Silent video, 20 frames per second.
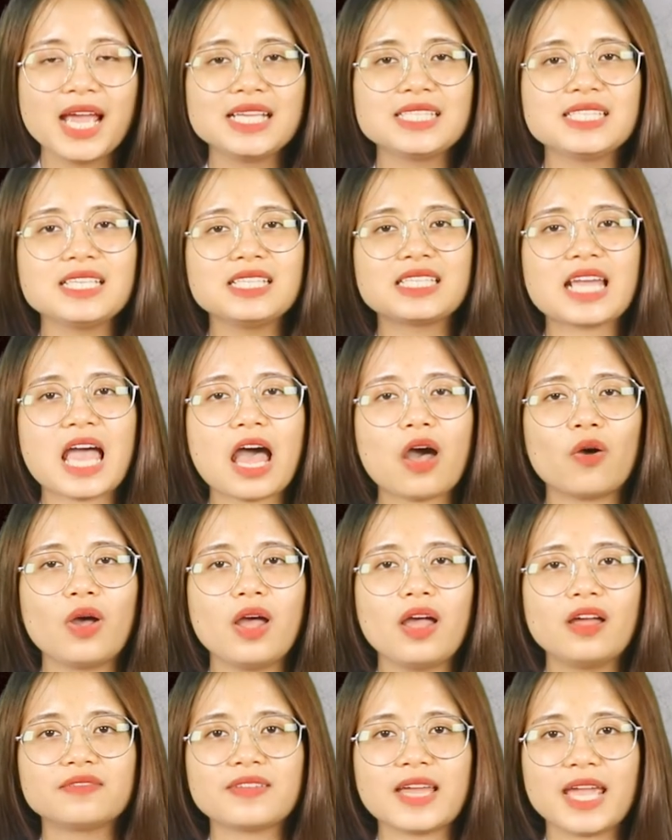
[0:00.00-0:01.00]
Xin
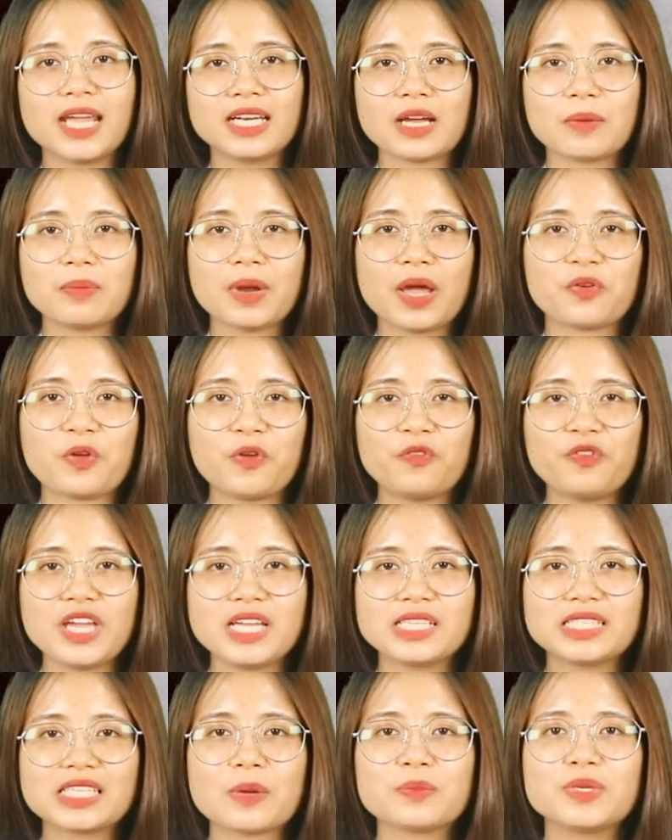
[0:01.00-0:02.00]
chào và hẹn gặp lại quý
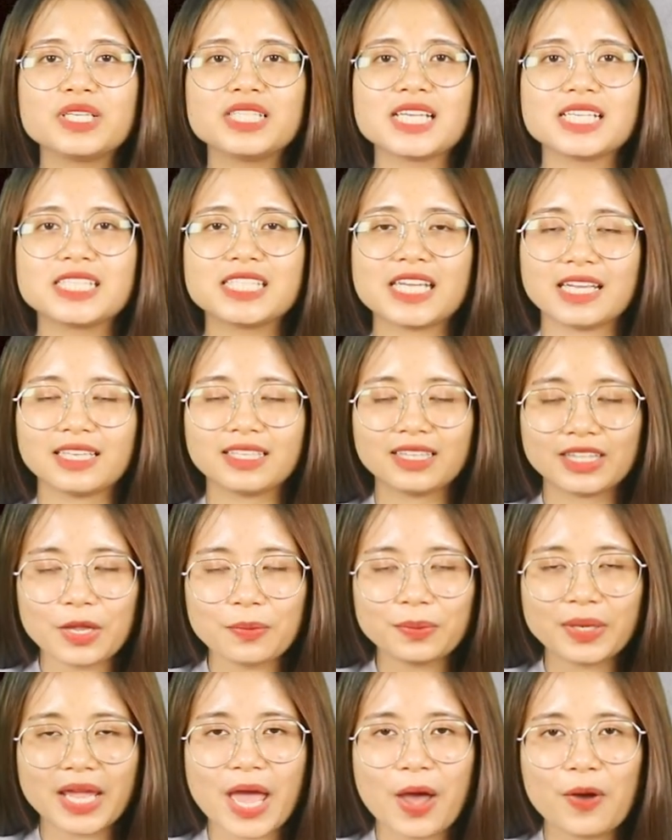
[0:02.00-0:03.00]
vị trong những chương trình
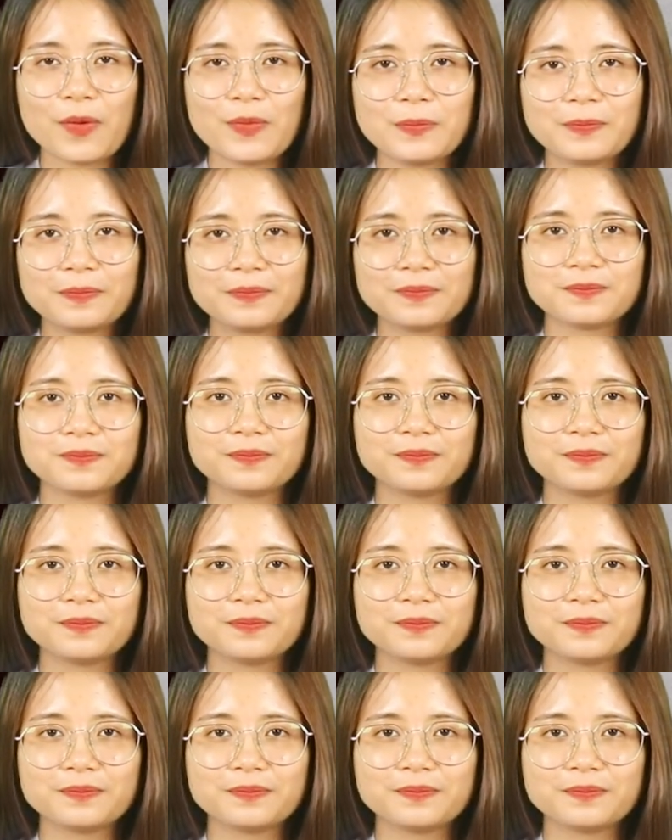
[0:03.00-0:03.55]
tiếp theo.